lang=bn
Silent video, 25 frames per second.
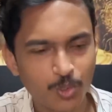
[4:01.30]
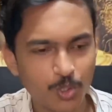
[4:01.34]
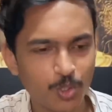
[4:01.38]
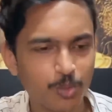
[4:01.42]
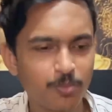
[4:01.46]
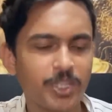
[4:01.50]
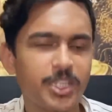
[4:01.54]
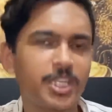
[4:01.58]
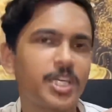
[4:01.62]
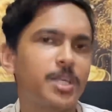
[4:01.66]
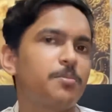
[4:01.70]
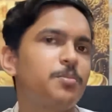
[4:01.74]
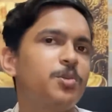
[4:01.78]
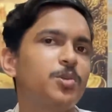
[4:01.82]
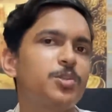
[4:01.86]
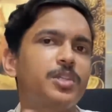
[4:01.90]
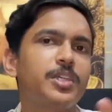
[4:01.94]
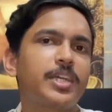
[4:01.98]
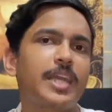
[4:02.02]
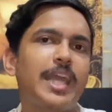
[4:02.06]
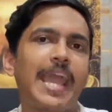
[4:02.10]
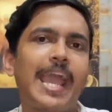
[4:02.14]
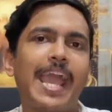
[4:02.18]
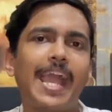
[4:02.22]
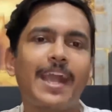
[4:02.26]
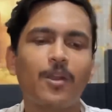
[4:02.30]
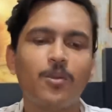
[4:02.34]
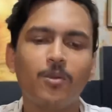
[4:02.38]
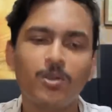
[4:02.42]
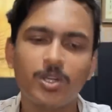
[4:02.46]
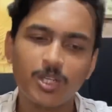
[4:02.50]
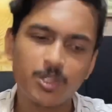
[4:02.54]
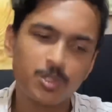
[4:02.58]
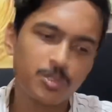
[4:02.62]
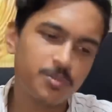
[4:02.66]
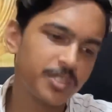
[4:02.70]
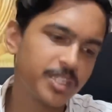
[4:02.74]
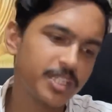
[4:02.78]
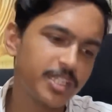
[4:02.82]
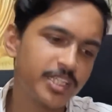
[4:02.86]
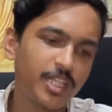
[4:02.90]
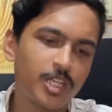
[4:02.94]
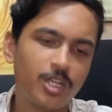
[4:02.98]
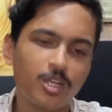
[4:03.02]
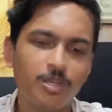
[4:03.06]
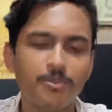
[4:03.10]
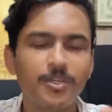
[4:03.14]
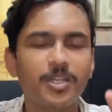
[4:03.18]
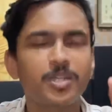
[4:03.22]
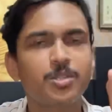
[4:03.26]
করবে তারপর থেকে এক ঘন্টা তোমাদের দেওয়া
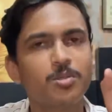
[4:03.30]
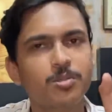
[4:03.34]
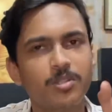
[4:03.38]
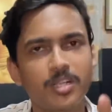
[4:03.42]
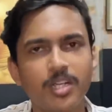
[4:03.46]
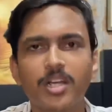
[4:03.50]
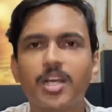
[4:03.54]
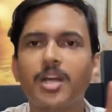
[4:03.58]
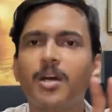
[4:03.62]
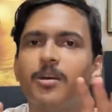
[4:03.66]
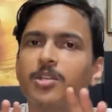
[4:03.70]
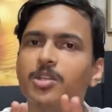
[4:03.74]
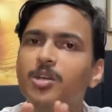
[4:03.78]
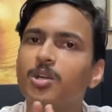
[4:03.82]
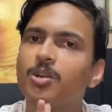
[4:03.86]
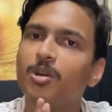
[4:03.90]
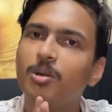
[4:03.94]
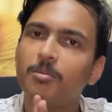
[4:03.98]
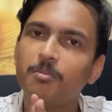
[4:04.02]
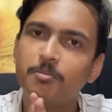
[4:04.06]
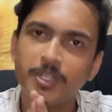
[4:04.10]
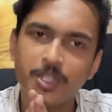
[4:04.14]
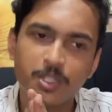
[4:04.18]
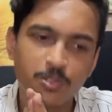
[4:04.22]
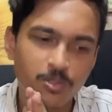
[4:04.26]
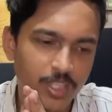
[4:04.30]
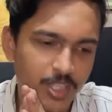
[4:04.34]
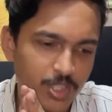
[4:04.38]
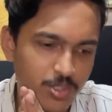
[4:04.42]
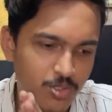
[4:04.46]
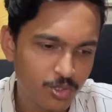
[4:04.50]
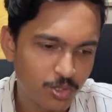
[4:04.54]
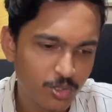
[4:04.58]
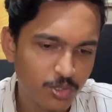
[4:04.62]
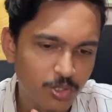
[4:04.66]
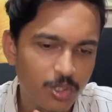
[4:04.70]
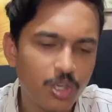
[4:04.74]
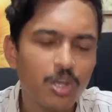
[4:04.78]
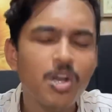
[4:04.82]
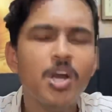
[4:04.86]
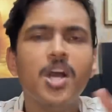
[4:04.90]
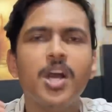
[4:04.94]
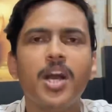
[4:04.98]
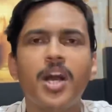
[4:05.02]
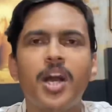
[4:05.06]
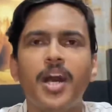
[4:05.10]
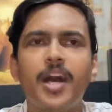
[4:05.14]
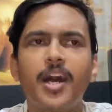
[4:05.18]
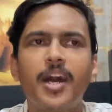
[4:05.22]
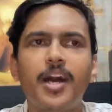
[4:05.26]
হবে টোটাল খাওয়া দাওয়া কমপ্লিট করার জন্য
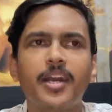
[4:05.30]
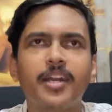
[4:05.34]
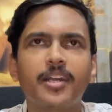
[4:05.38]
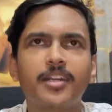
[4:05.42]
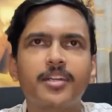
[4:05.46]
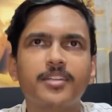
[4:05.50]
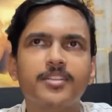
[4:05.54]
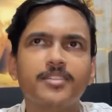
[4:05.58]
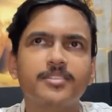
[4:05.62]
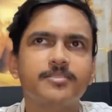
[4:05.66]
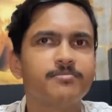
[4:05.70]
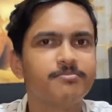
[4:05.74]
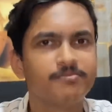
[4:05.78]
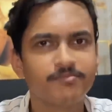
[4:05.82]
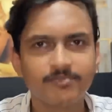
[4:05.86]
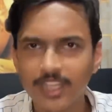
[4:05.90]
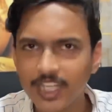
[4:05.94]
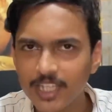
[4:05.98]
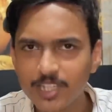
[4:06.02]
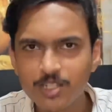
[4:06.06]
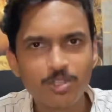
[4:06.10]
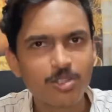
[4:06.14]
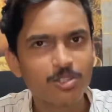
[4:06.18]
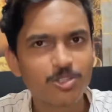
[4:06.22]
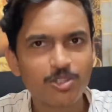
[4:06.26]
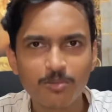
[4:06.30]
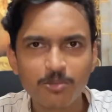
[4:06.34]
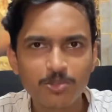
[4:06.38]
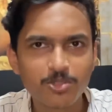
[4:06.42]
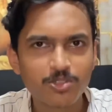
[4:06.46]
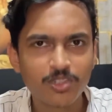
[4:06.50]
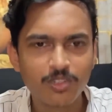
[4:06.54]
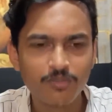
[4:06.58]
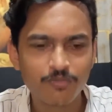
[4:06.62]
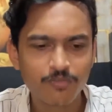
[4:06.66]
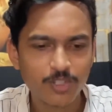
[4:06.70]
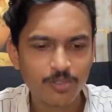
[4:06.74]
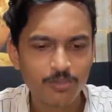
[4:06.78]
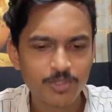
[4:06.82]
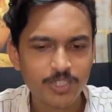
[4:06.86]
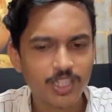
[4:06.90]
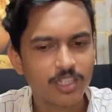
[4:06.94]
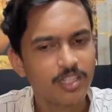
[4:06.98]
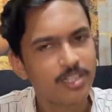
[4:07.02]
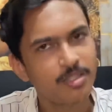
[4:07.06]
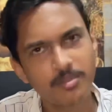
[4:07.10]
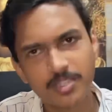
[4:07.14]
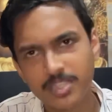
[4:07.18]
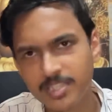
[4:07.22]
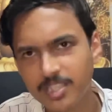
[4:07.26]
আর এই ছিল সমস্ত ইনফরমেশন
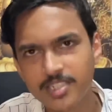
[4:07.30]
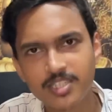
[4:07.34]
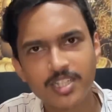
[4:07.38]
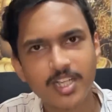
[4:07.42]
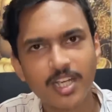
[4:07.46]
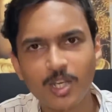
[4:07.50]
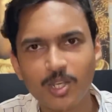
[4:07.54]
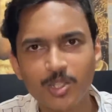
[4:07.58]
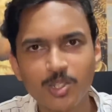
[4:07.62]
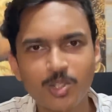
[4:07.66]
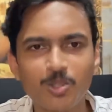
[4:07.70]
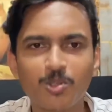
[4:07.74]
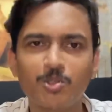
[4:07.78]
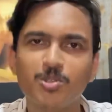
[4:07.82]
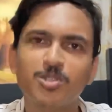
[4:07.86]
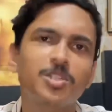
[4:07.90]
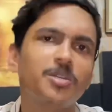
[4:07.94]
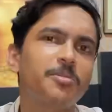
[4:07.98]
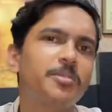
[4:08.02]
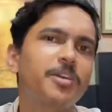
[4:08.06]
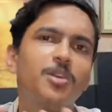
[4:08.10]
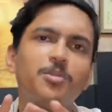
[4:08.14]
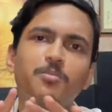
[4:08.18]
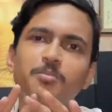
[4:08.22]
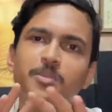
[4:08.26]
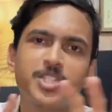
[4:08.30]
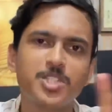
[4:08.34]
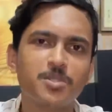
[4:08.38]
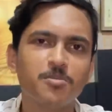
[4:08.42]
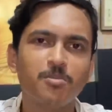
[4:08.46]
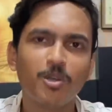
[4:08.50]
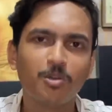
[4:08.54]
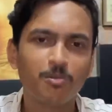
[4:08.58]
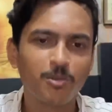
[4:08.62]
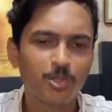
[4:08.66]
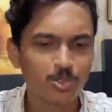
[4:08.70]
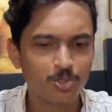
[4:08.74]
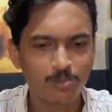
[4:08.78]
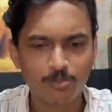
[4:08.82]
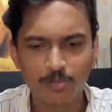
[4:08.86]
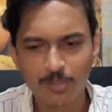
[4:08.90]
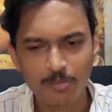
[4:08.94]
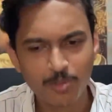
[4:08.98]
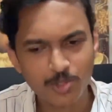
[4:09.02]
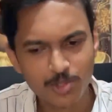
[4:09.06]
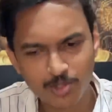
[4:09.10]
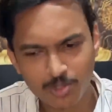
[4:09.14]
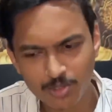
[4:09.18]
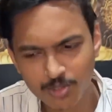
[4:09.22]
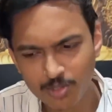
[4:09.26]
এবার জাস্ট খাওয়া দাওয়া করতে হবে কারণ বেশি বকর তোমরা
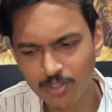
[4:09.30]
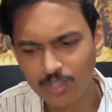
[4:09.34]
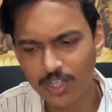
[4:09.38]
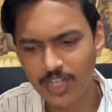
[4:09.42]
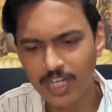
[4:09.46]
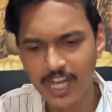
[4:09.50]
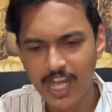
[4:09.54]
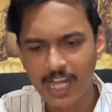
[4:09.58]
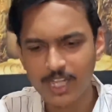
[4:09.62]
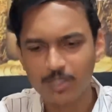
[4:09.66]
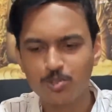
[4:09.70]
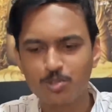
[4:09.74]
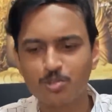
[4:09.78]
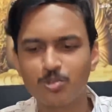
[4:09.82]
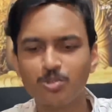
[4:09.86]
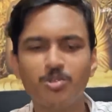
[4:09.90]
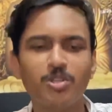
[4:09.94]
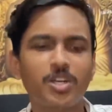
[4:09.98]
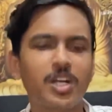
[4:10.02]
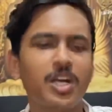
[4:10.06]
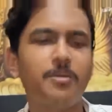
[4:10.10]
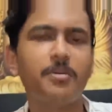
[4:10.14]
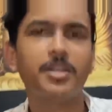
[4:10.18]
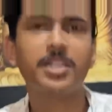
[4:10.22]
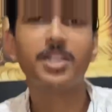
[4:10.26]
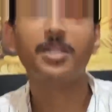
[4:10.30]
পছন্দ করো না আর এত সুন্দর খাবার